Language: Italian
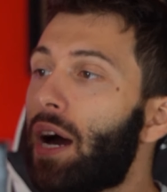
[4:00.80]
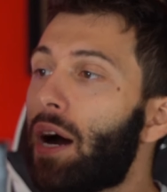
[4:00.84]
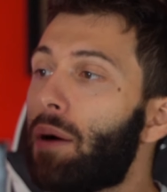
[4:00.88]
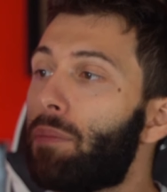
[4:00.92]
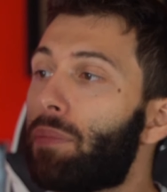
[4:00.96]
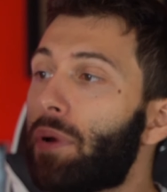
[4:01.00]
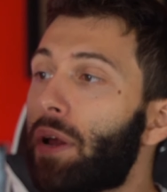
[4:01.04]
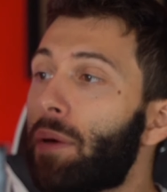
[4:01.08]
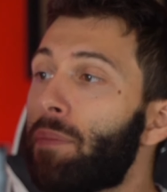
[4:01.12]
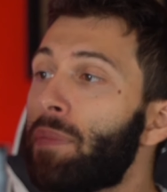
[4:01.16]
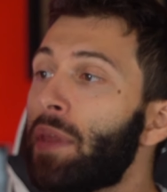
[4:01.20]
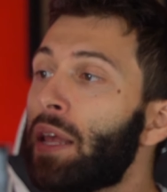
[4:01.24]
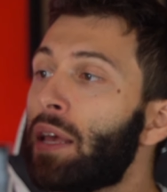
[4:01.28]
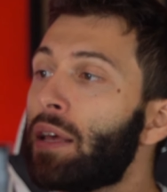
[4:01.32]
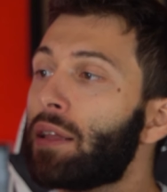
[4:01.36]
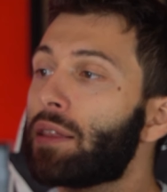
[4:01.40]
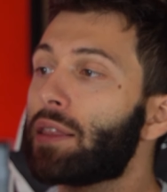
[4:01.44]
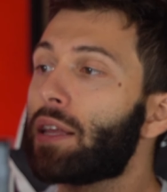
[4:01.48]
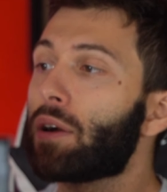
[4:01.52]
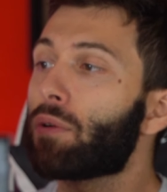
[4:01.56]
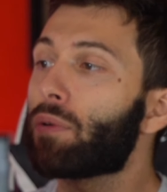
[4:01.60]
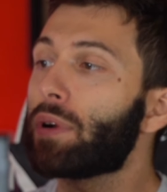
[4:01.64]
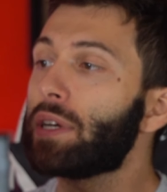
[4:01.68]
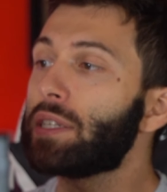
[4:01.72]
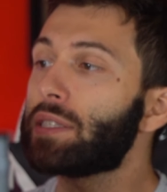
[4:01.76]
apre
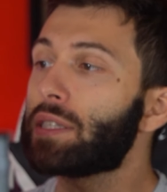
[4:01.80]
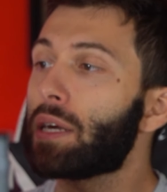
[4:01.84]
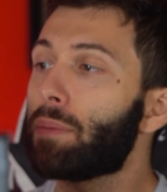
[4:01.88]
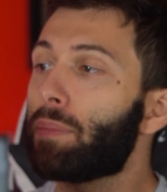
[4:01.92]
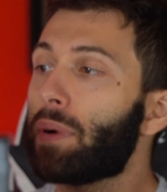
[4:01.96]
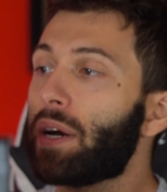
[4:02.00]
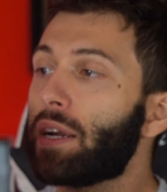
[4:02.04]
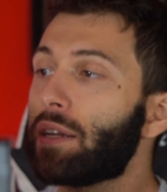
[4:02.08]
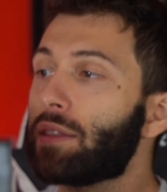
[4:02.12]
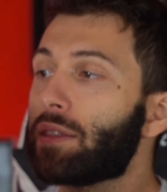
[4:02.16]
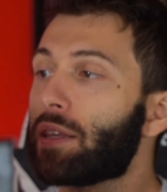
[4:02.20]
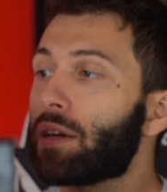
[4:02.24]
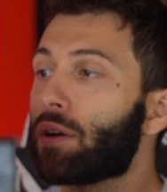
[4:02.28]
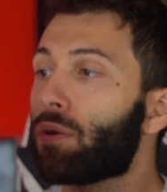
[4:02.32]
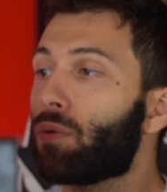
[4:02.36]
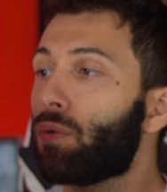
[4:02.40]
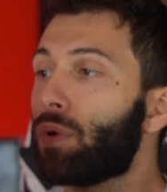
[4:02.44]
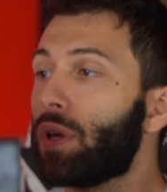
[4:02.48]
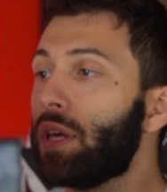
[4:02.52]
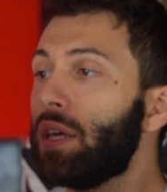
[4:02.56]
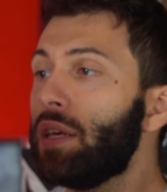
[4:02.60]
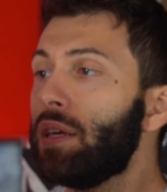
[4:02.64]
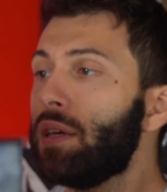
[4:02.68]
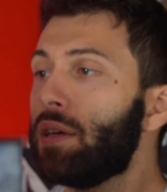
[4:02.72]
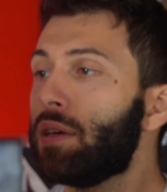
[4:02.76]
da questa parte
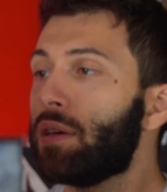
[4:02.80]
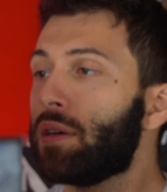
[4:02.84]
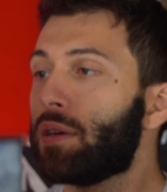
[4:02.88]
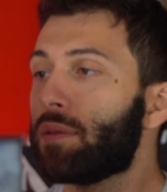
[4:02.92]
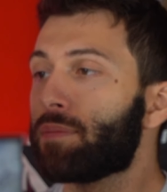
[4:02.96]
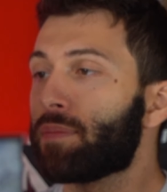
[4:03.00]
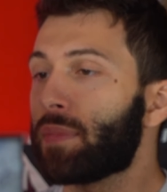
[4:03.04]
qui,